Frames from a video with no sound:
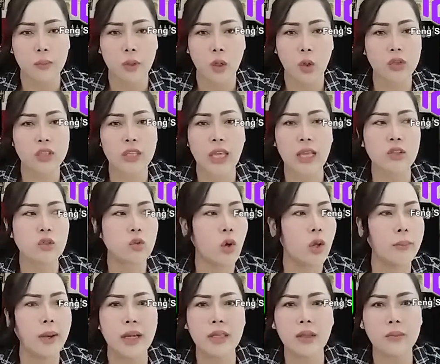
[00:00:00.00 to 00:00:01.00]
lúc dây chui
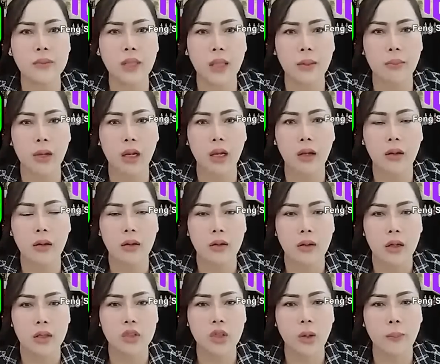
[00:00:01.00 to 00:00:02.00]
mơ nhom tịnh mơ
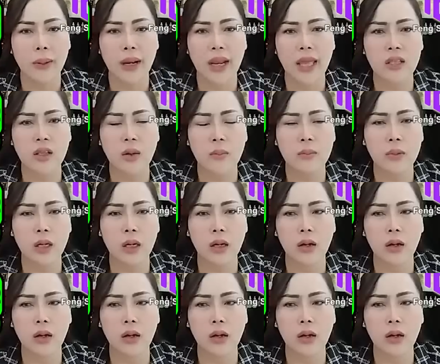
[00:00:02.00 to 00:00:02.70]
nhom vào đây nhom